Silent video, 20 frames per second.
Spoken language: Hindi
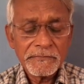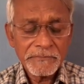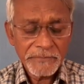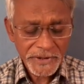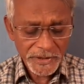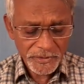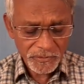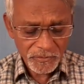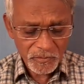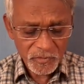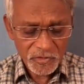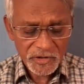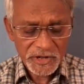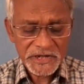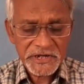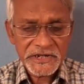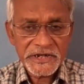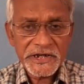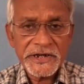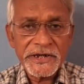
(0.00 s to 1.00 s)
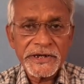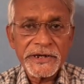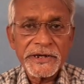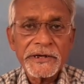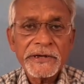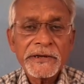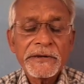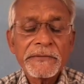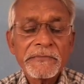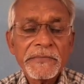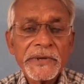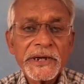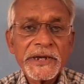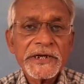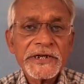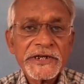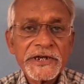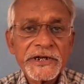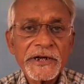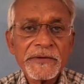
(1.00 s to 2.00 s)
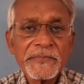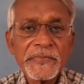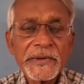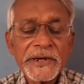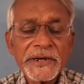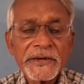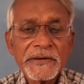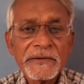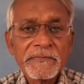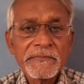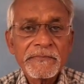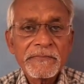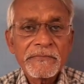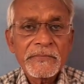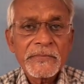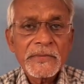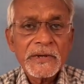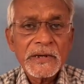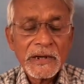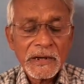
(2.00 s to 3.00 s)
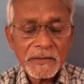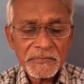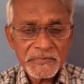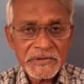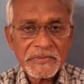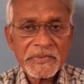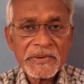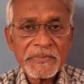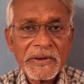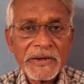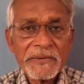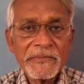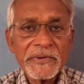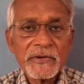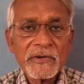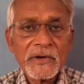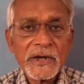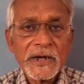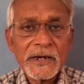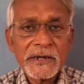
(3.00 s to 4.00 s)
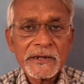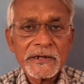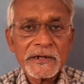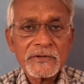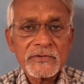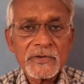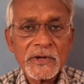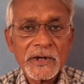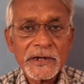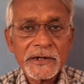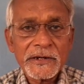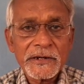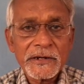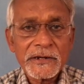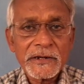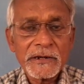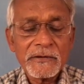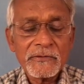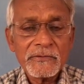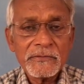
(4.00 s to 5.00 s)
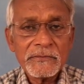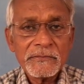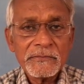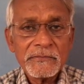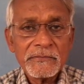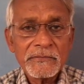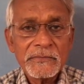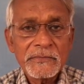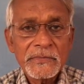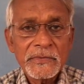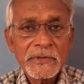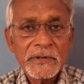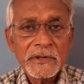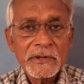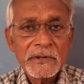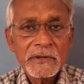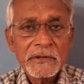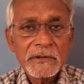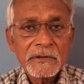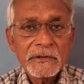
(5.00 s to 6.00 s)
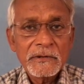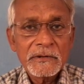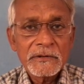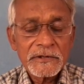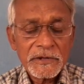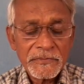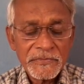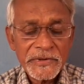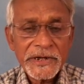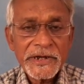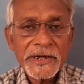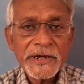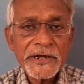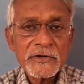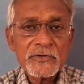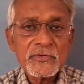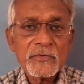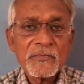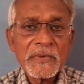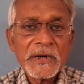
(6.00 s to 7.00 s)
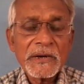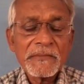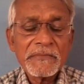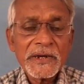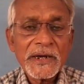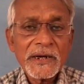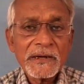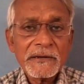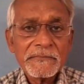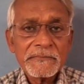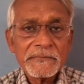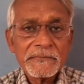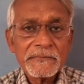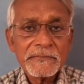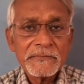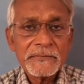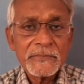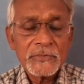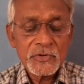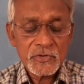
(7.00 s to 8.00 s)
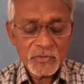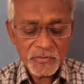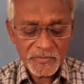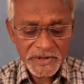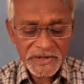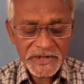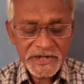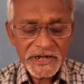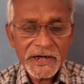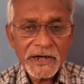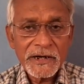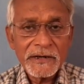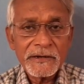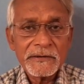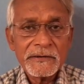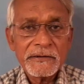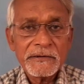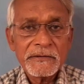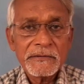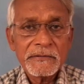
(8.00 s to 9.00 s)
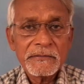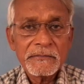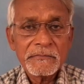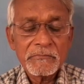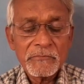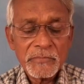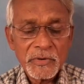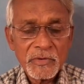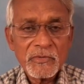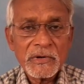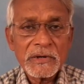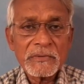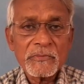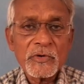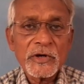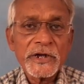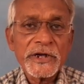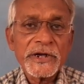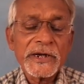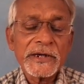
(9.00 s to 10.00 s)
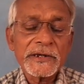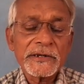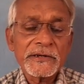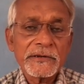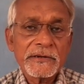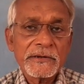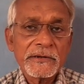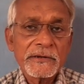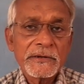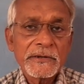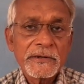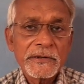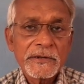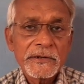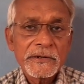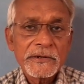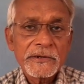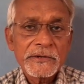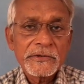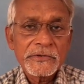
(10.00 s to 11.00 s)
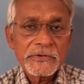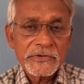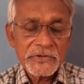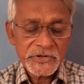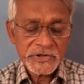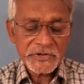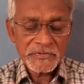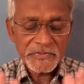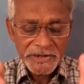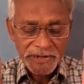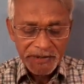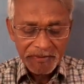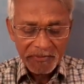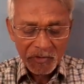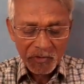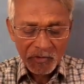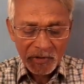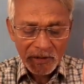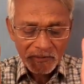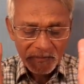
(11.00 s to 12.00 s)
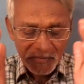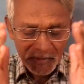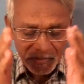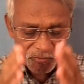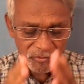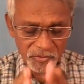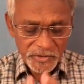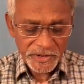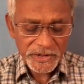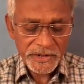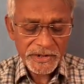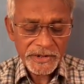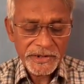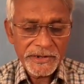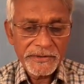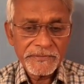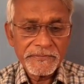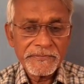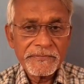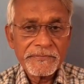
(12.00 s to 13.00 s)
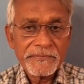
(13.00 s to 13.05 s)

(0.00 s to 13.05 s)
मैं हूं मुकेश सैनी मेरी चैनल पे आप सभी भाई बहनों का हार्दिक स्वागत करता हूं सभी के लिए शुभकामना शुभेच्छा भगवान भोलेनाथ सभी की मनोकामना पूरी करे